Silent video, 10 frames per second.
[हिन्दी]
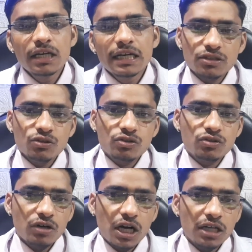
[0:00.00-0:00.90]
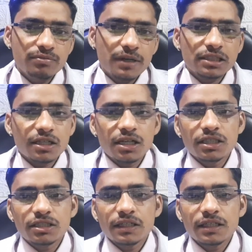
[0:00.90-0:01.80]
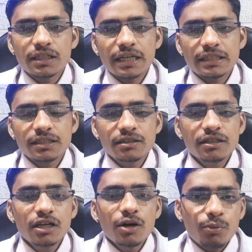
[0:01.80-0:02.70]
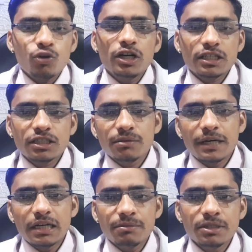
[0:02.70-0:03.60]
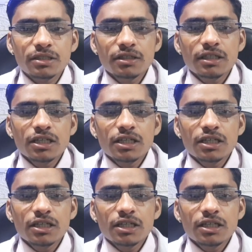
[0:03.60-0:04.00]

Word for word: हाँ दोस्तों आज बात कर लेते हैं कैसे प्रोडक्ट के बारे में